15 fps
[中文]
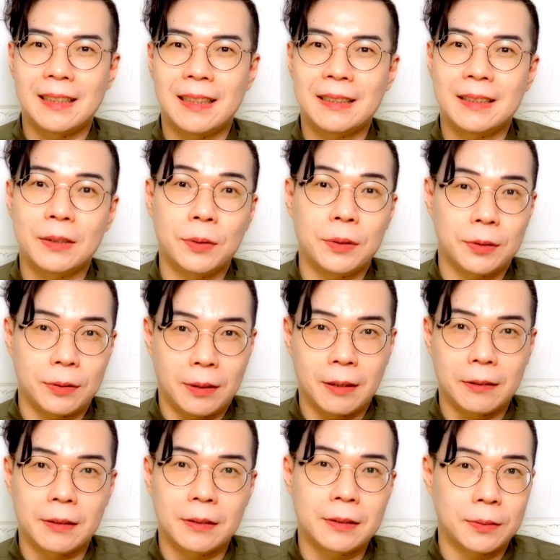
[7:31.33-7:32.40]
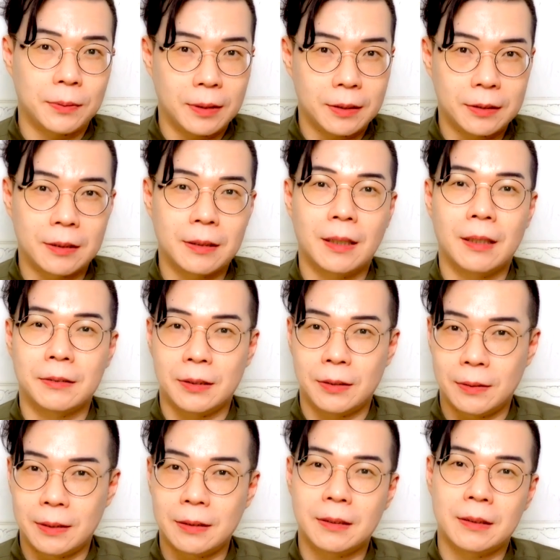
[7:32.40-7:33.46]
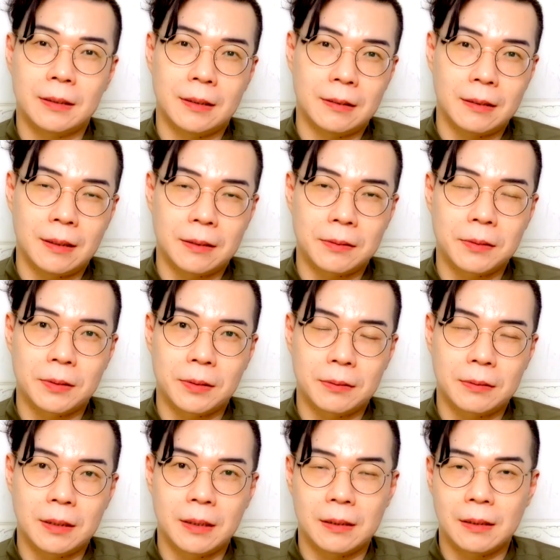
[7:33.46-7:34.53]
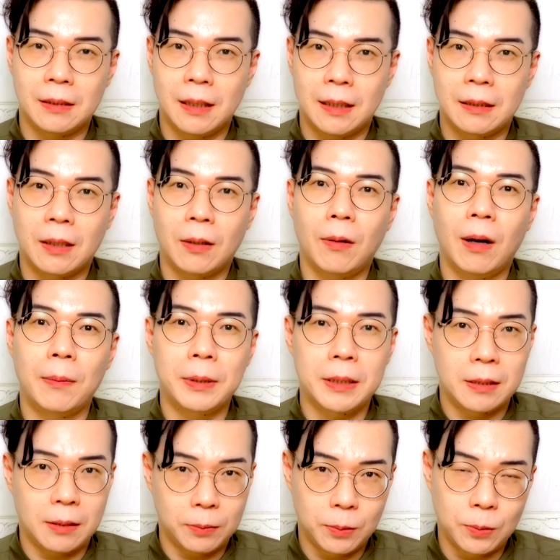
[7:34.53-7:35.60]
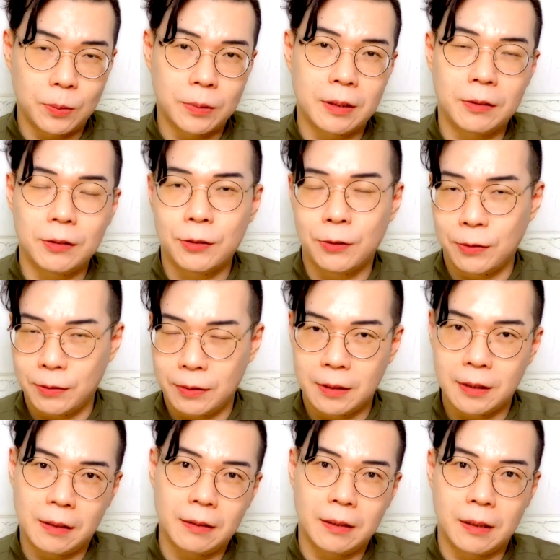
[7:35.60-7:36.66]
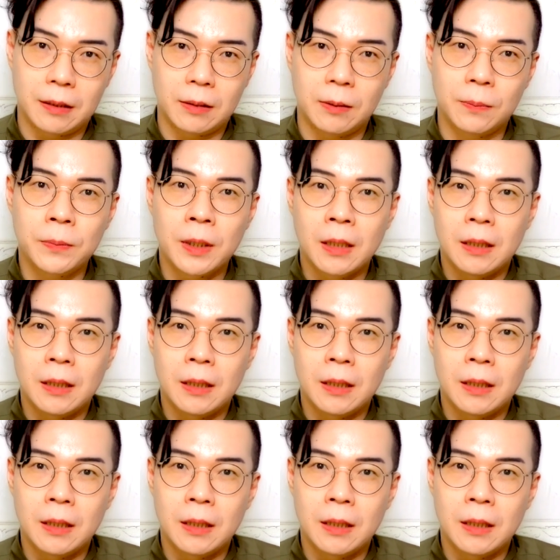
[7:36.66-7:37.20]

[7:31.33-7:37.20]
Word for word: 在四月九号到四月二十二号这段时间当中呢，也是烂桃花比较多的时间点哦。